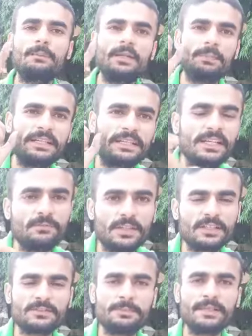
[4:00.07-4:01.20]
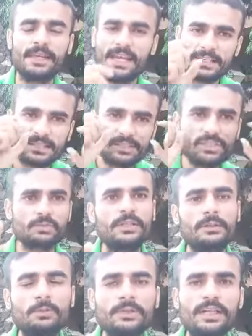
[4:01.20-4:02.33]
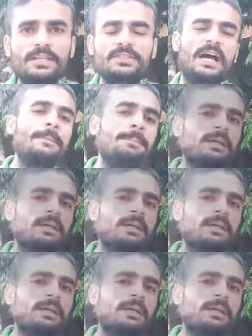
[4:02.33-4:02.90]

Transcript: हमने अपने ग्रीन फिटनेस में ऐसी चीज़ को इंक्लूड किया है जहाँ